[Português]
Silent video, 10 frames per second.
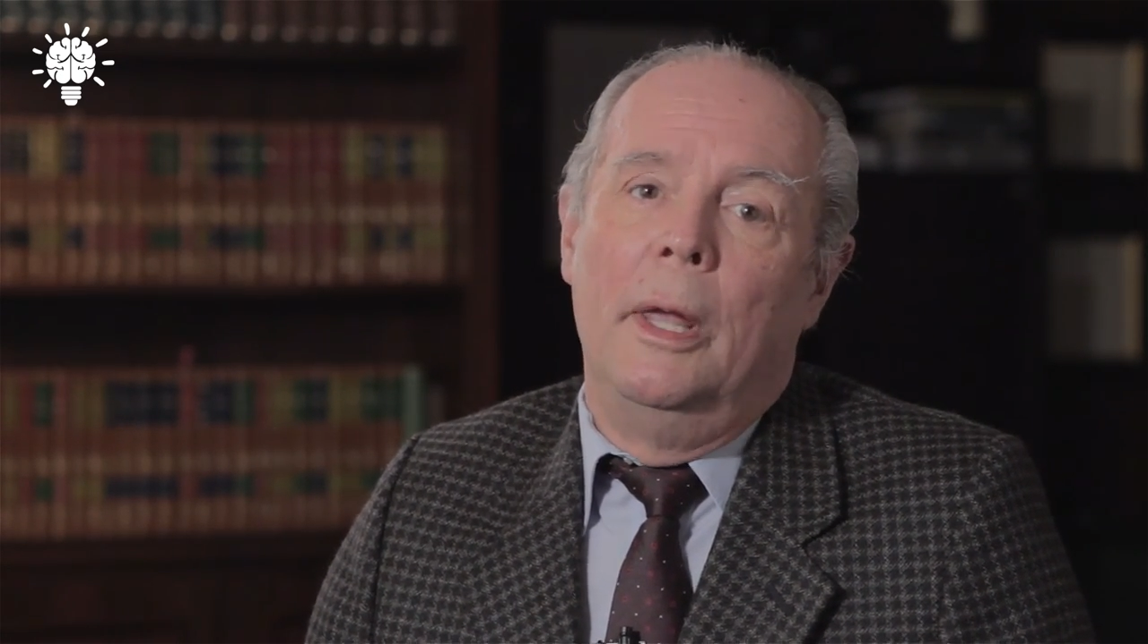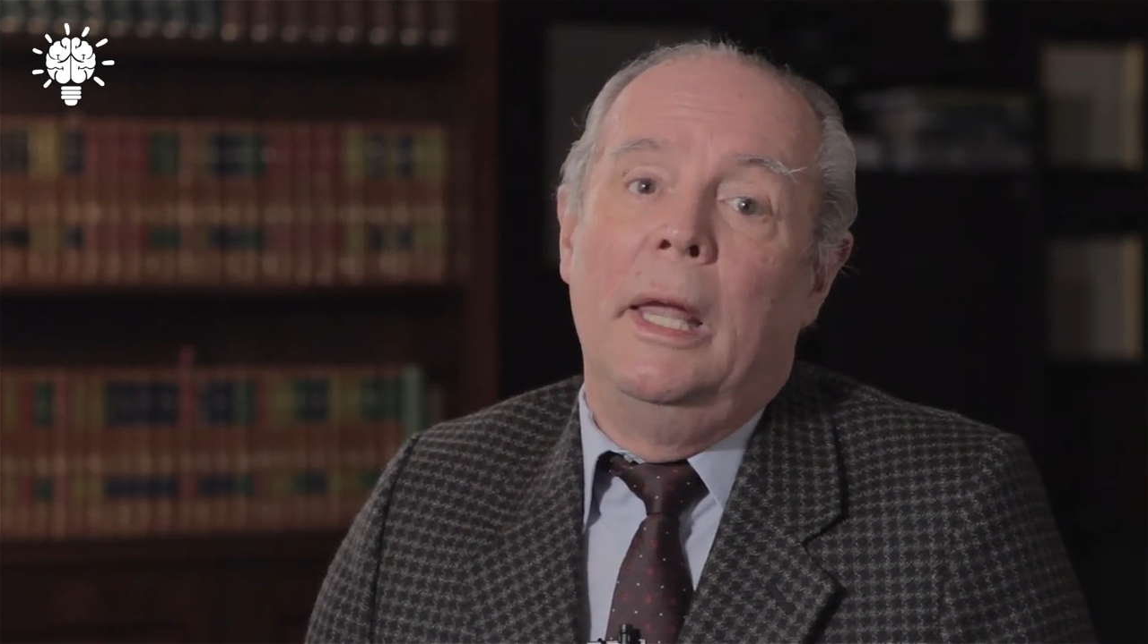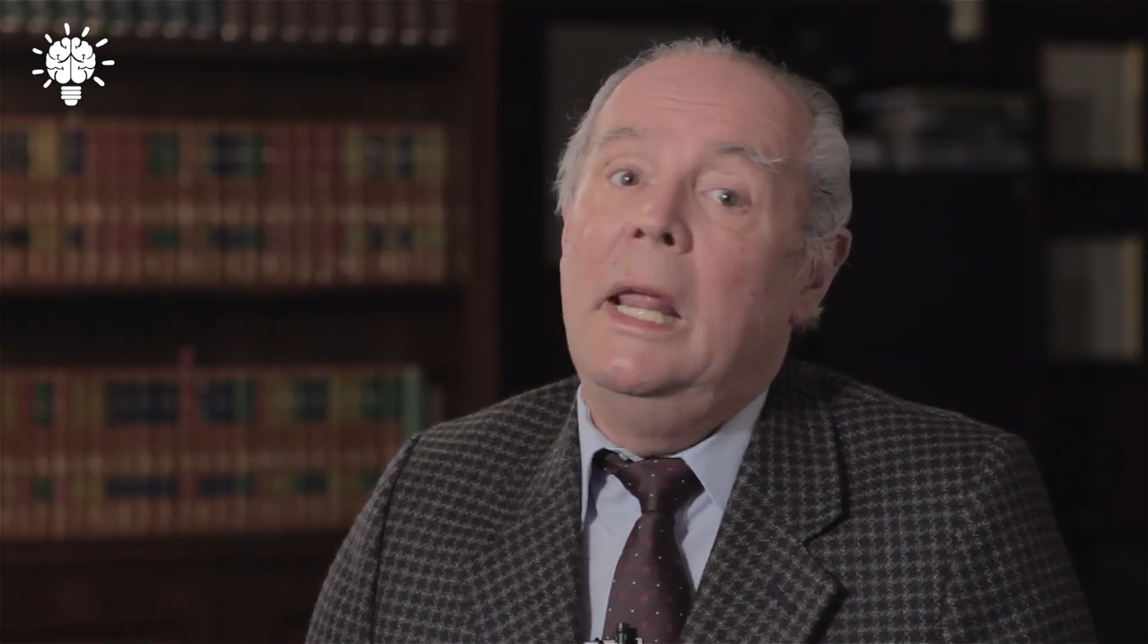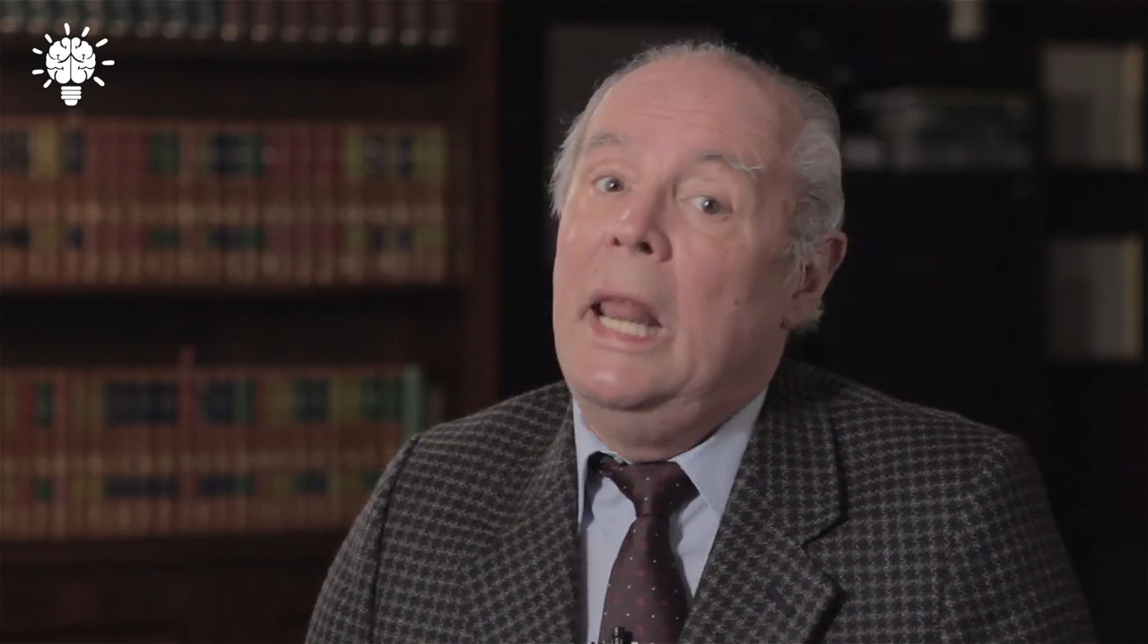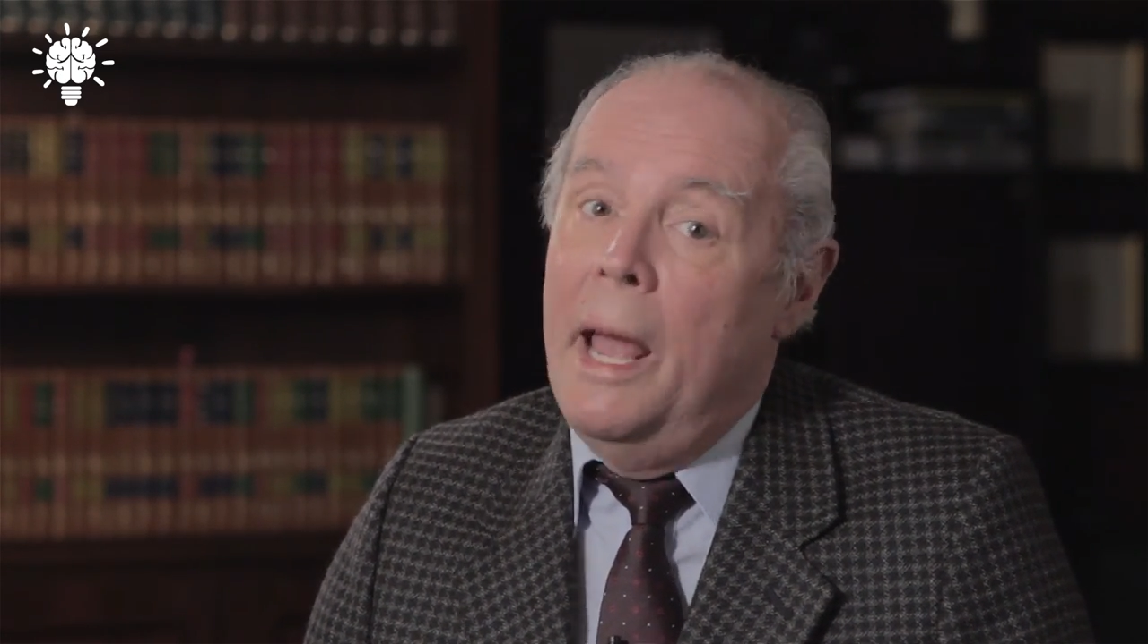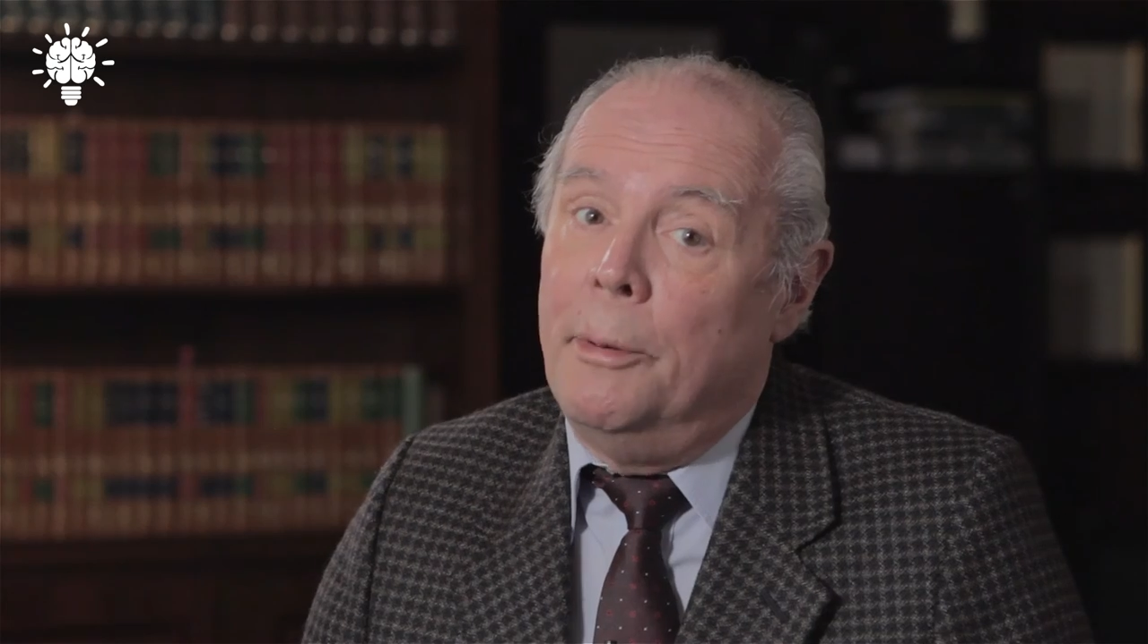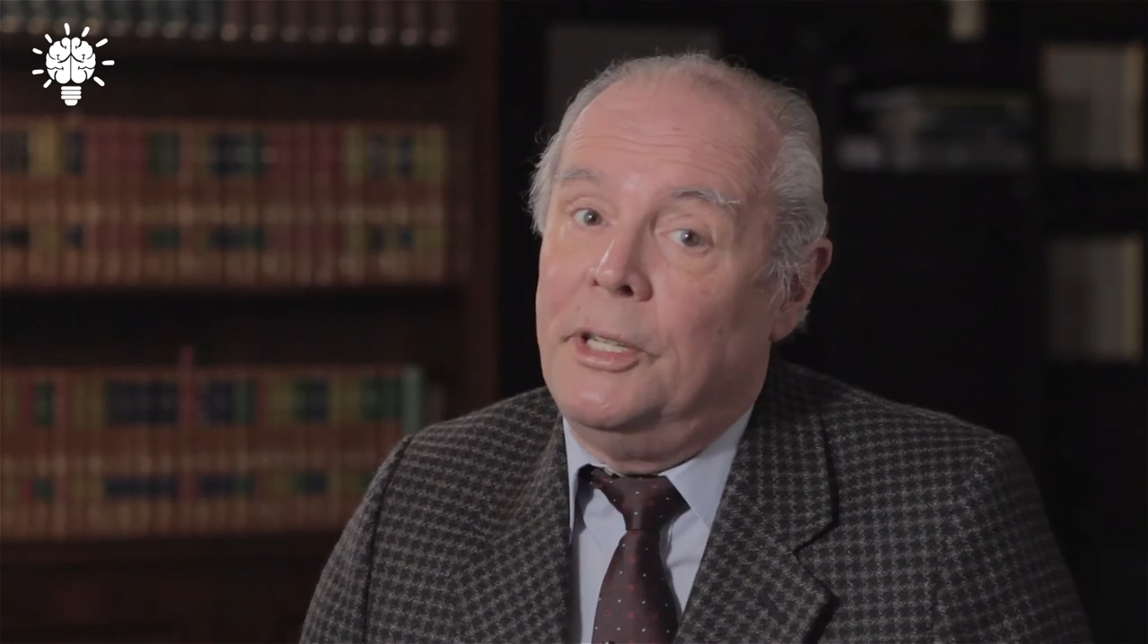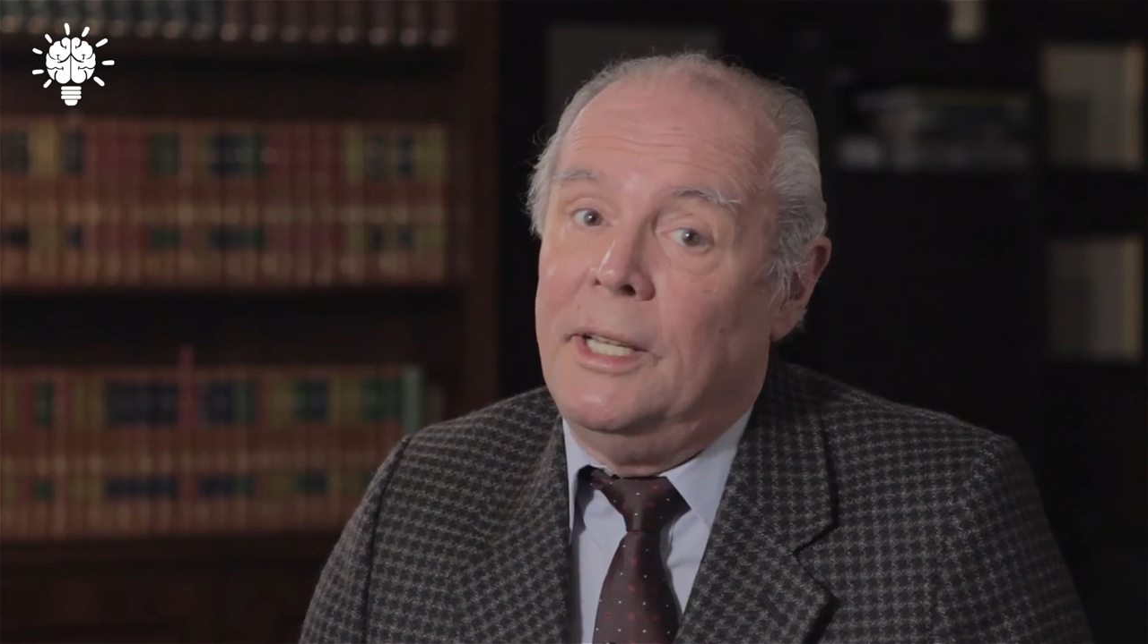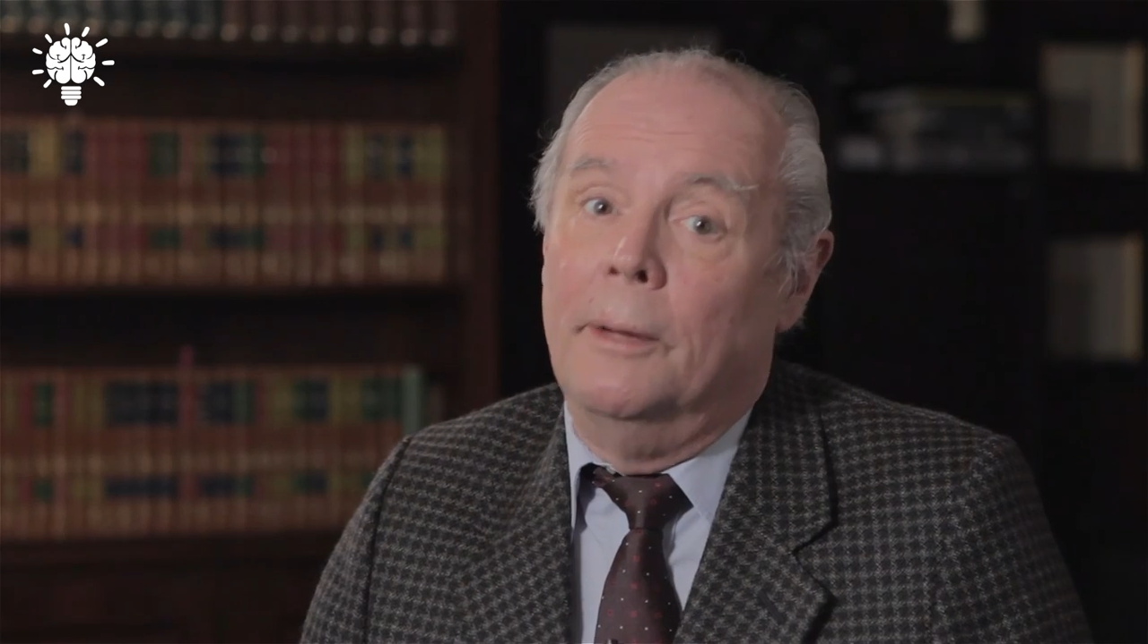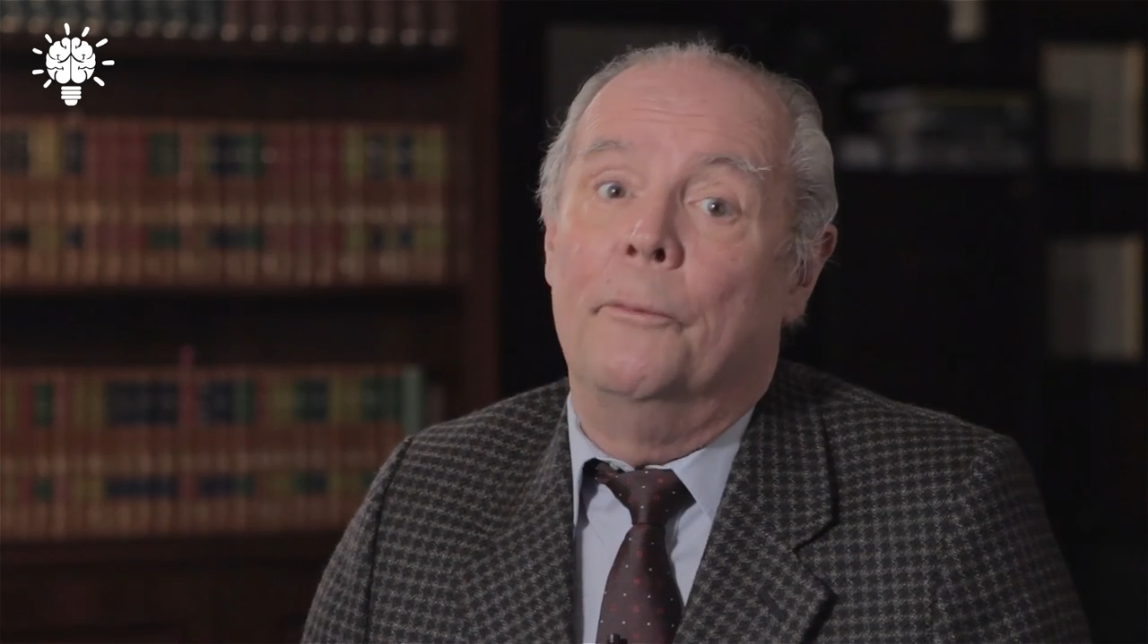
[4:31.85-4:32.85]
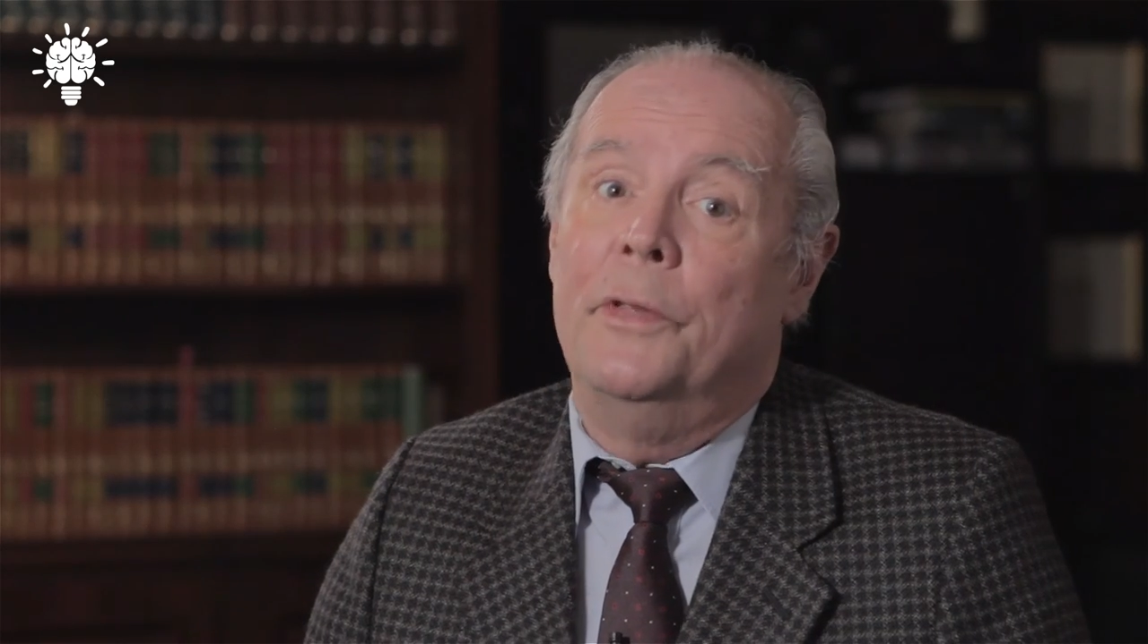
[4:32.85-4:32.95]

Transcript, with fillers: E lembre-se,